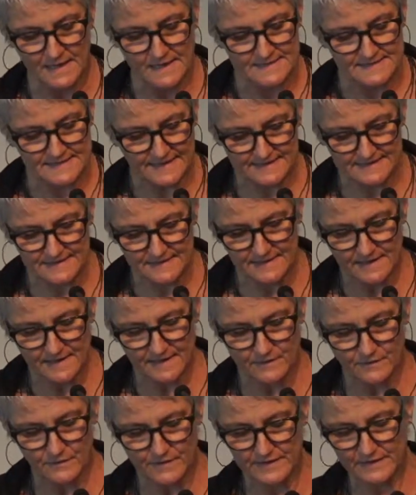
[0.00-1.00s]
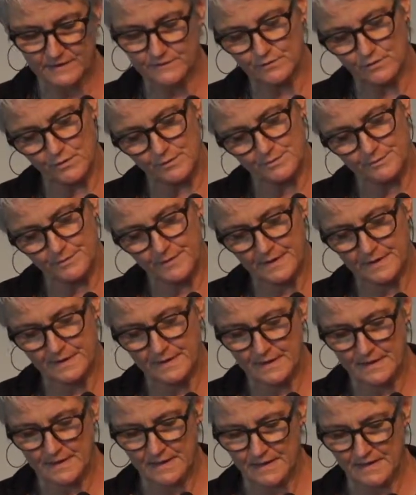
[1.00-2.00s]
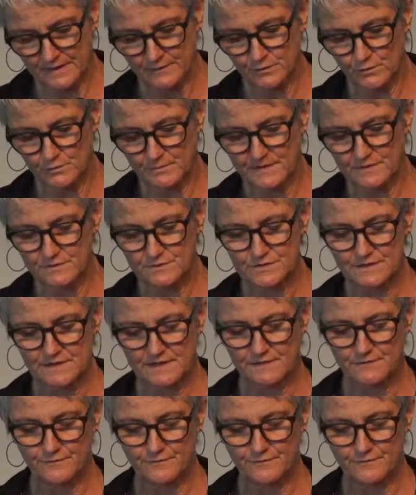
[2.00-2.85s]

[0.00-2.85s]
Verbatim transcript: 60 Jahre Euratom, Atomindustrie